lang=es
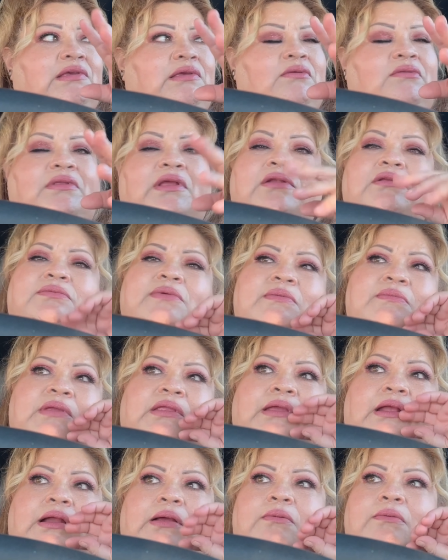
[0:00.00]
que un día nos va a
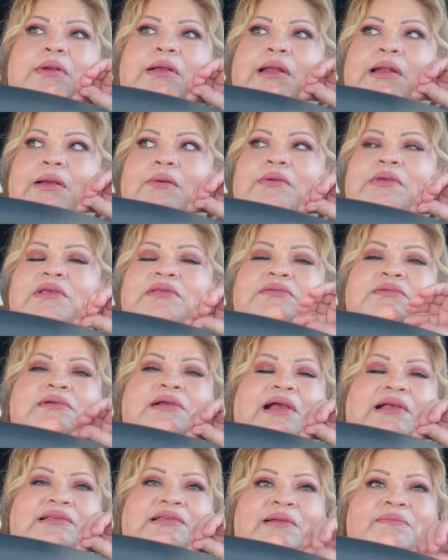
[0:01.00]
invitar a un karaoke a su
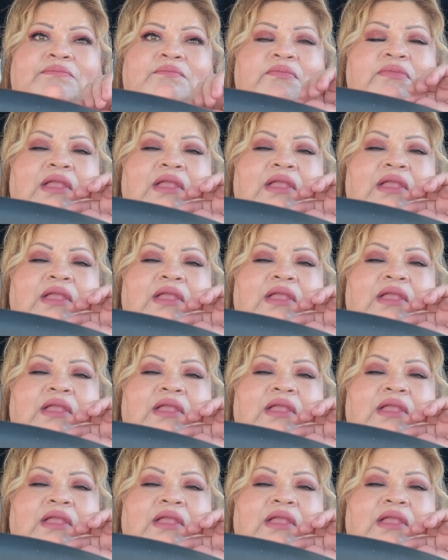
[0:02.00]
casa.